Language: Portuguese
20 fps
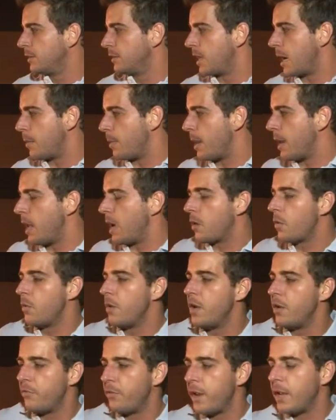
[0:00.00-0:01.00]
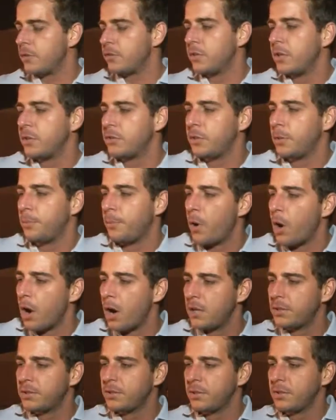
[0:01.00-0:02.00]
trabalhar com um evento desse
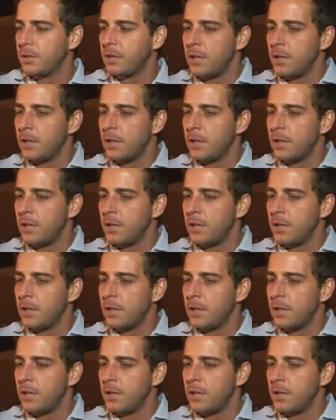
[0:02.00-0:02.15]
porte.